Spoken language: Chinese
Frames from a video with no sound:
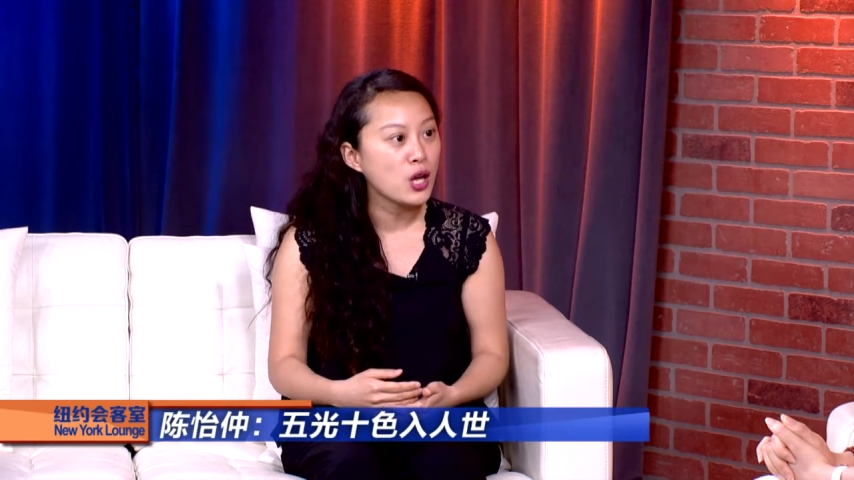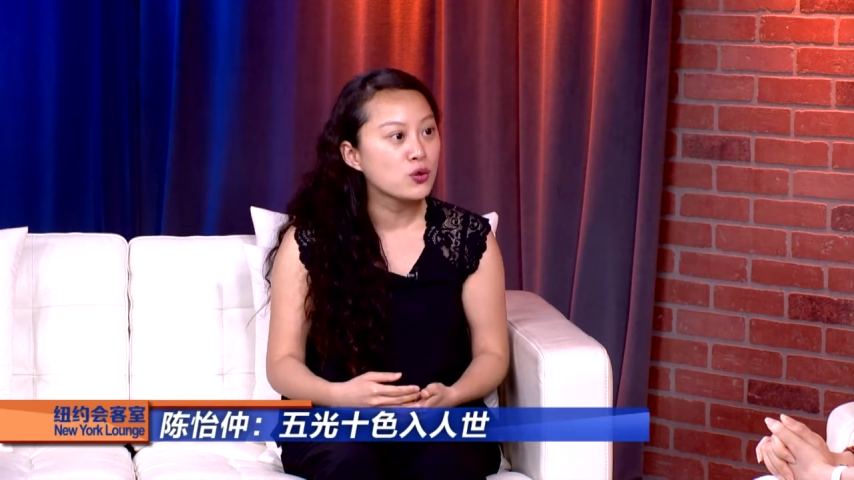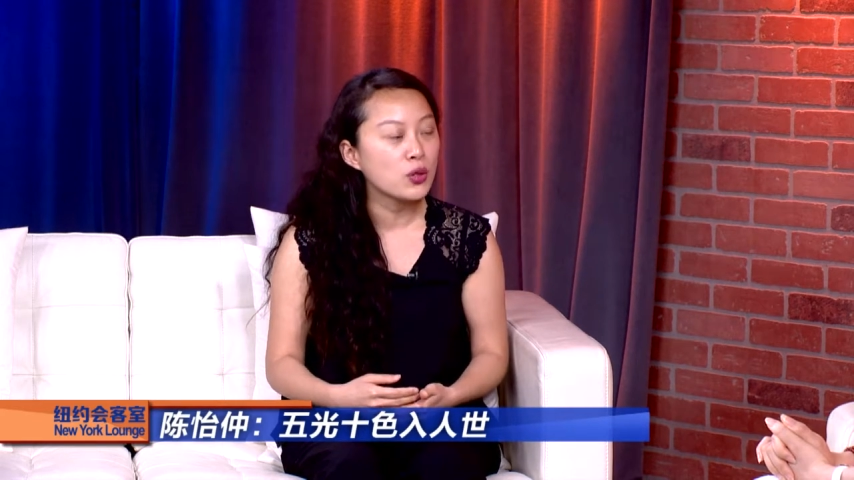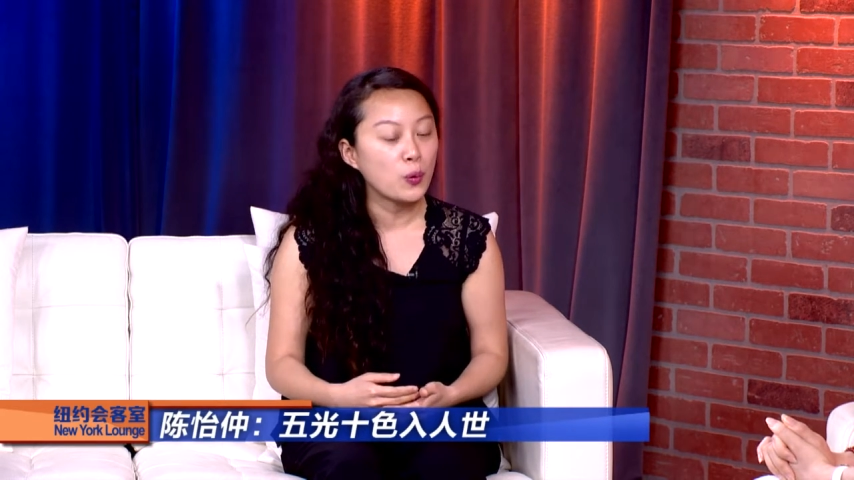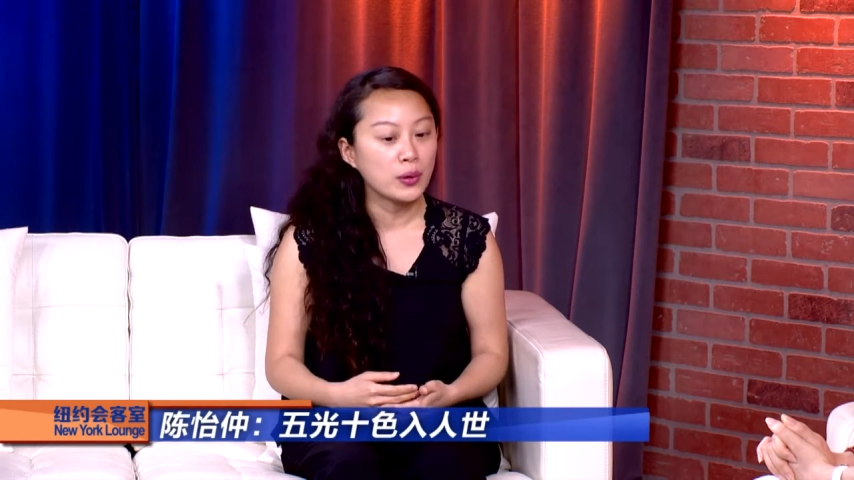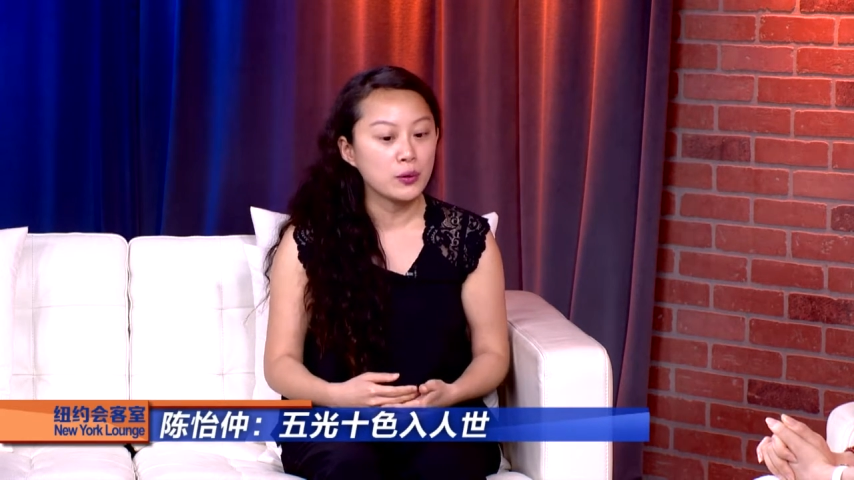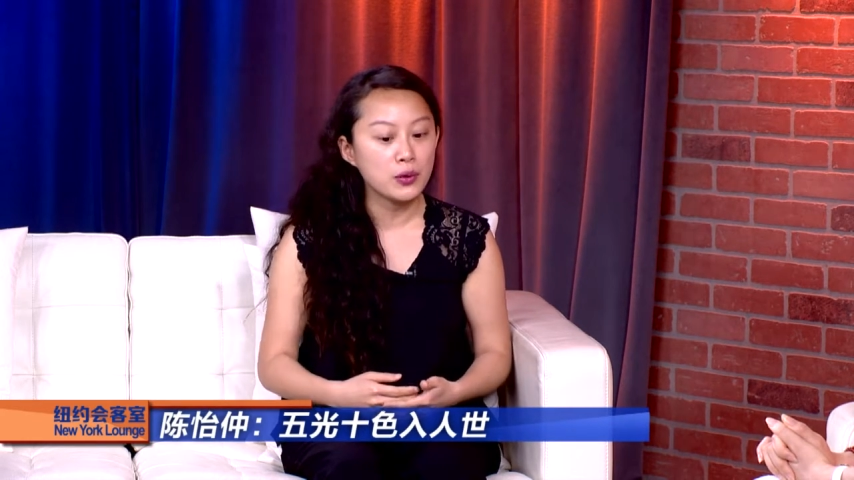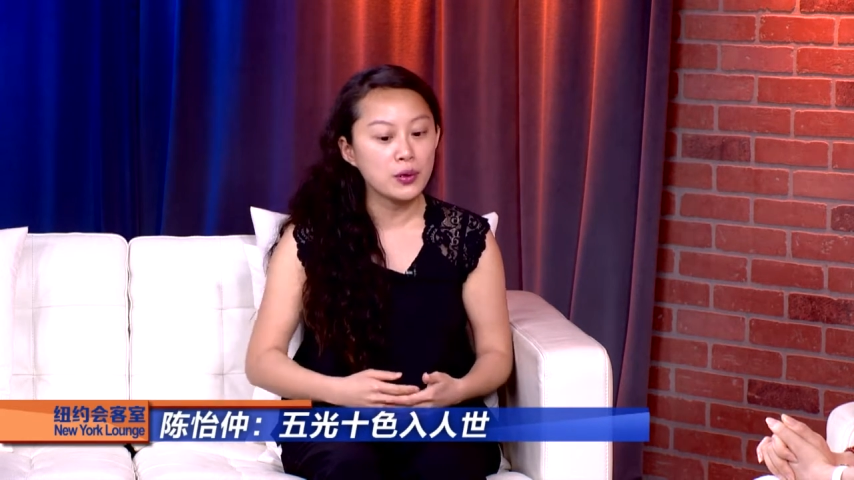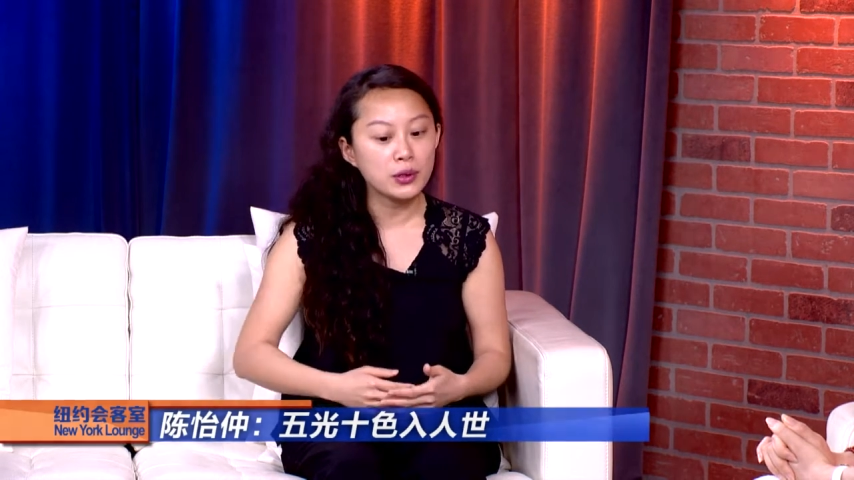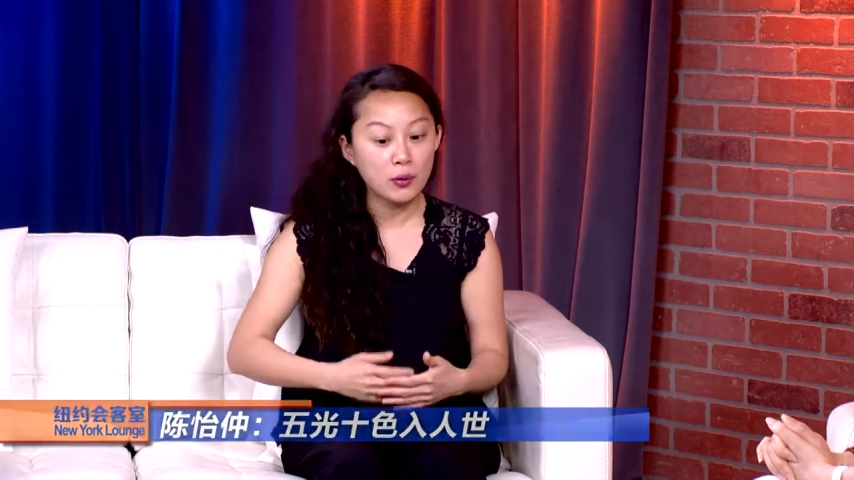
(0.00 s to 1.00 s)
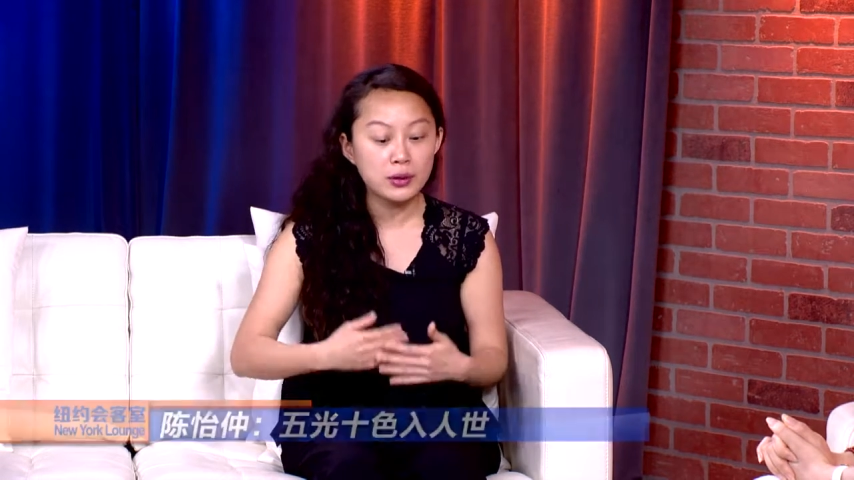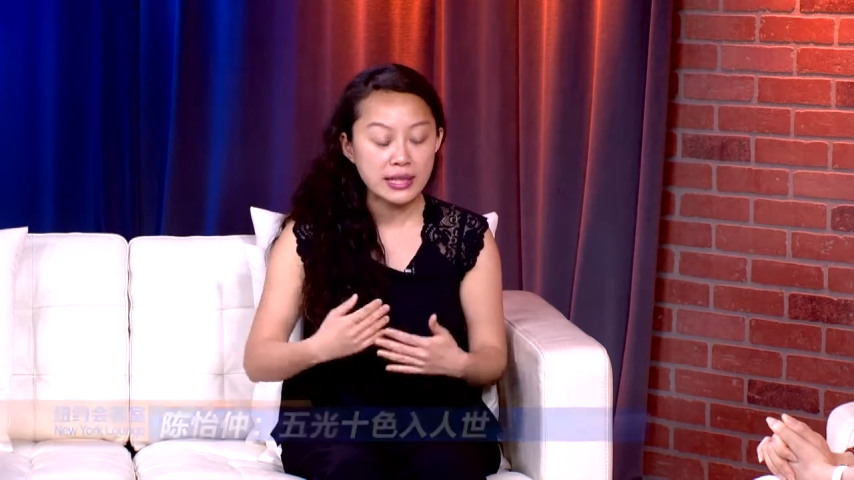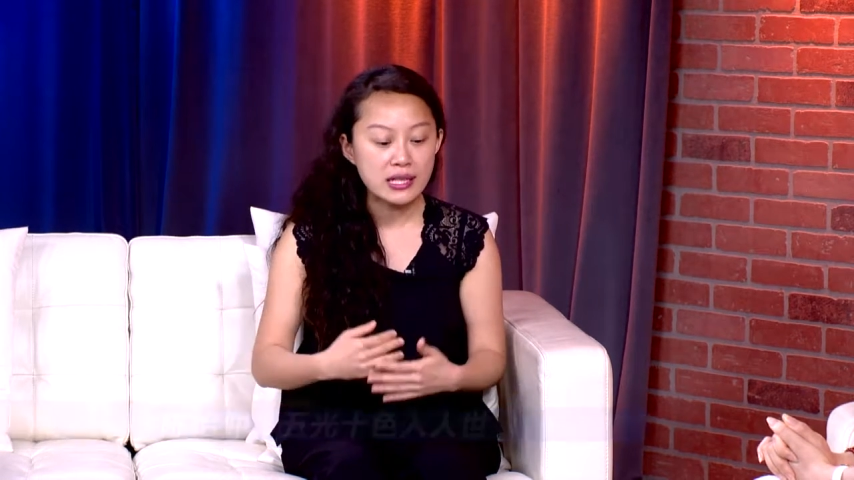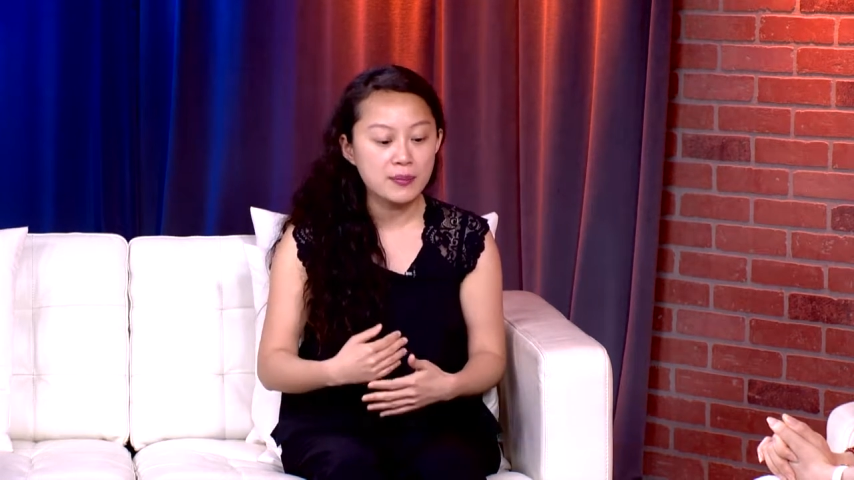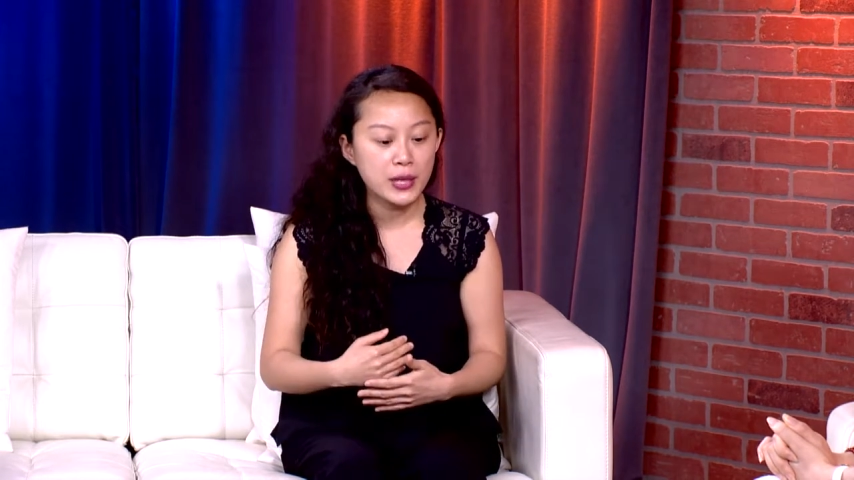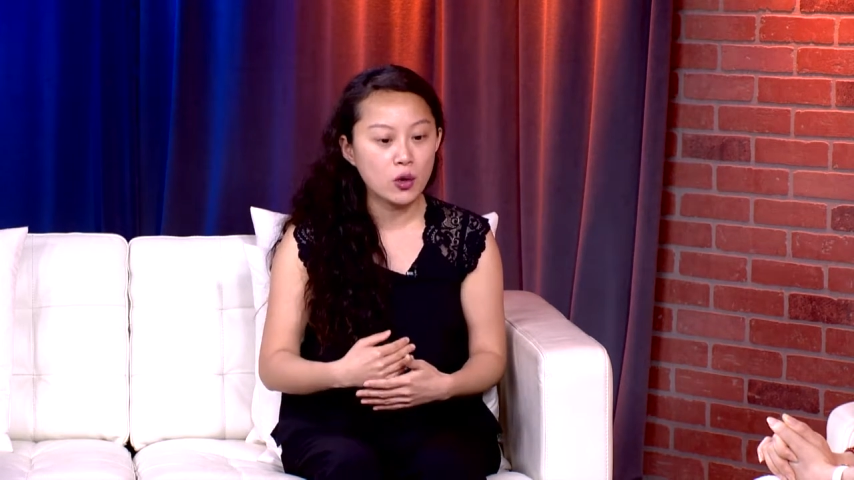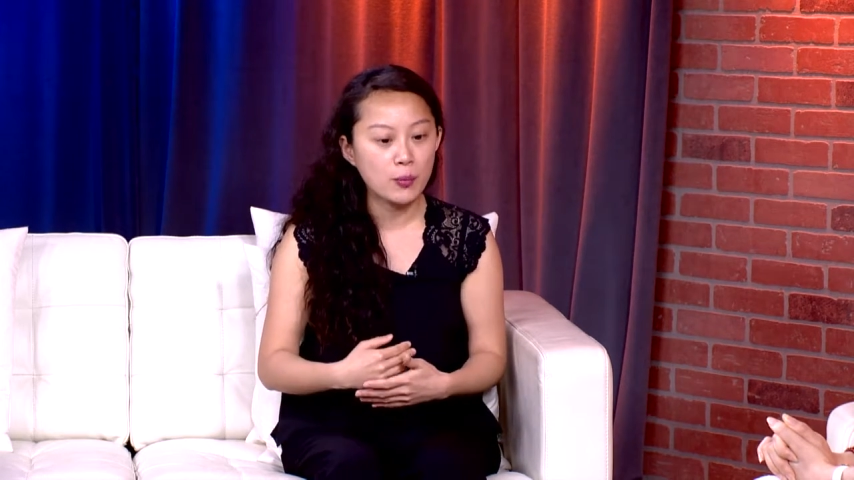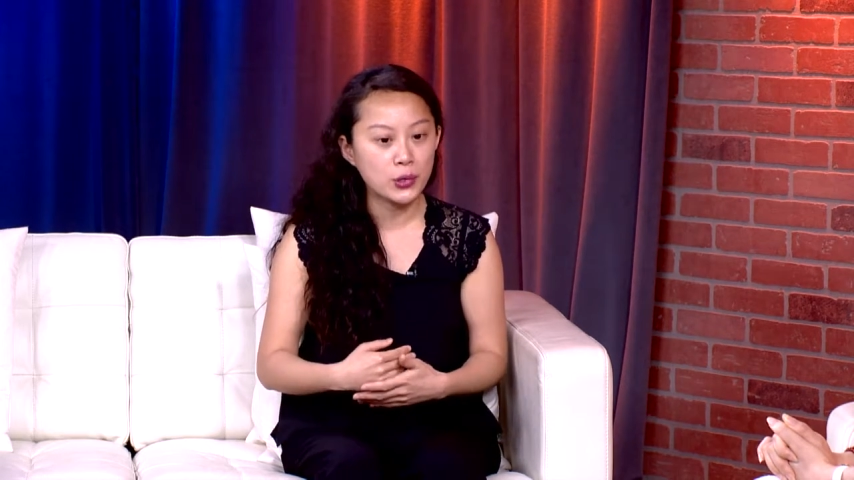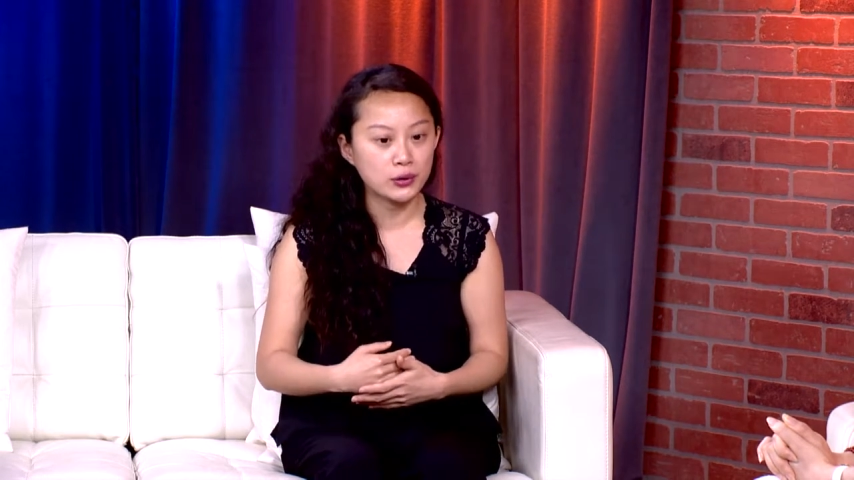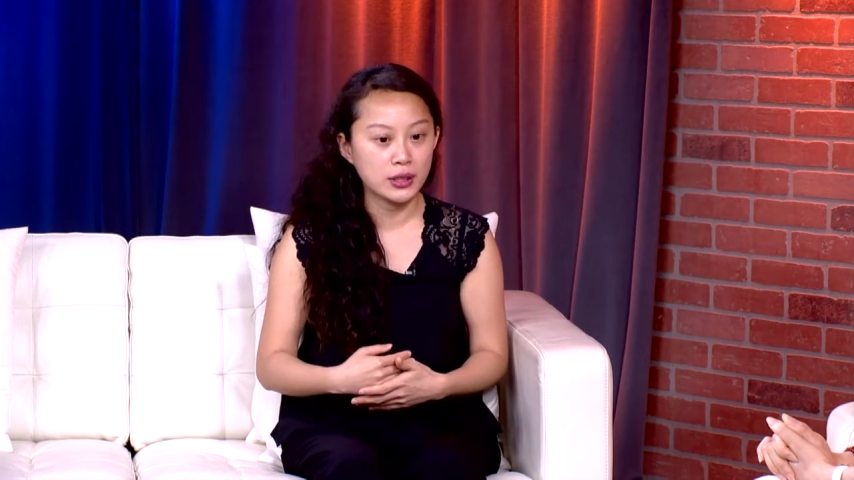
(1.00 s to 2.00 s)
所以我因为灯在这边，我
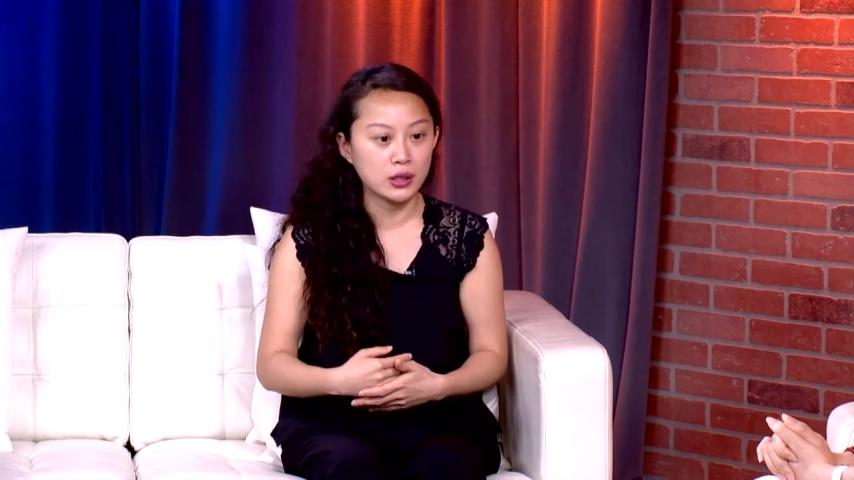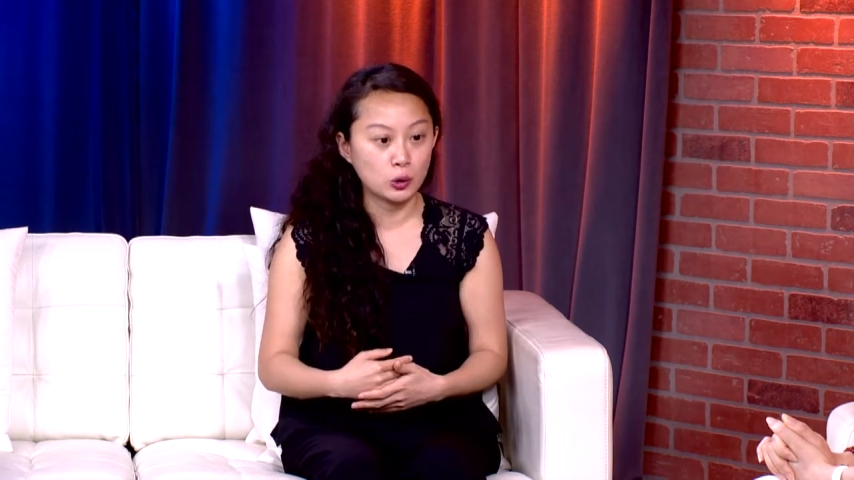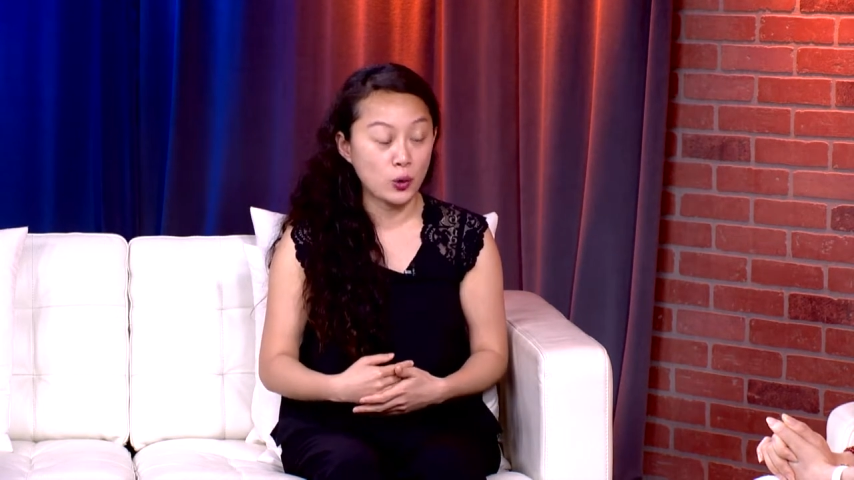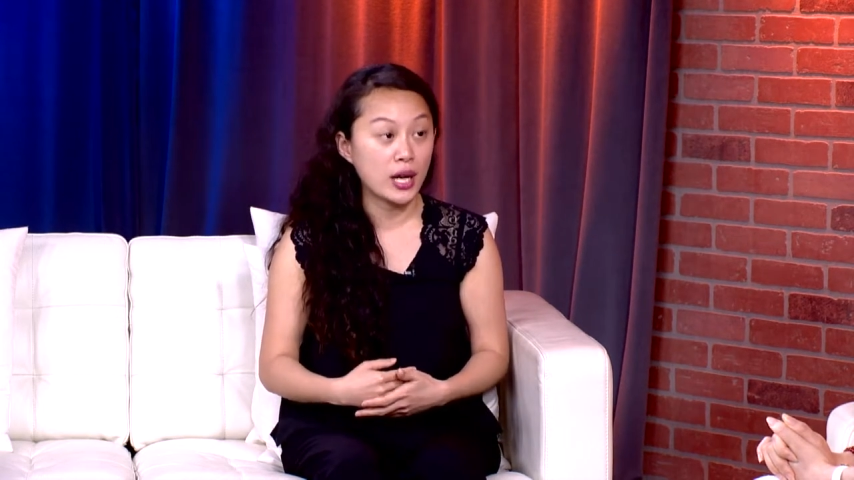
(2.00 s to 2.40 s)
们用的很多